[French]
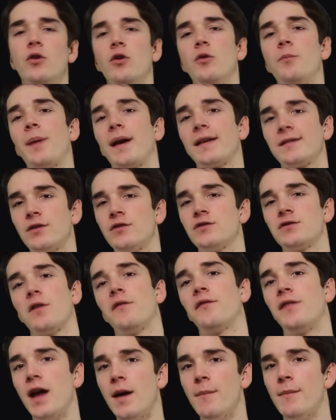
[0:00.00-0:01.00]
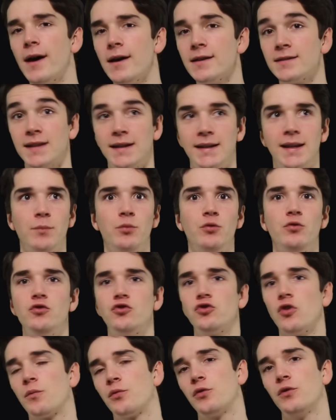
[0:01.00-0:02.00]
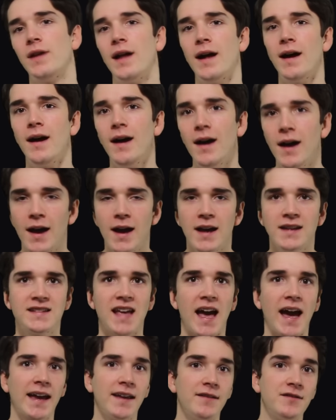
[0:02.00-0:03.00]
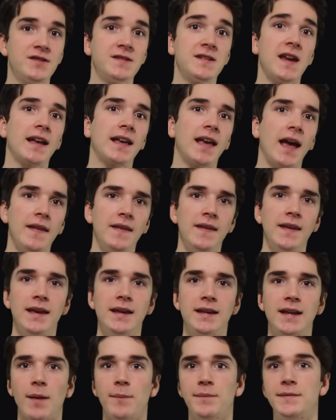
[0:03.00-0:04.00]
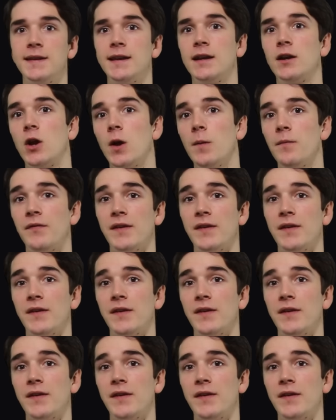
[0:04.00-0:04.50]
euh, personne s'enflamme, hein, c'est le début du championnat. Ça arrive chaque année qu'un petit club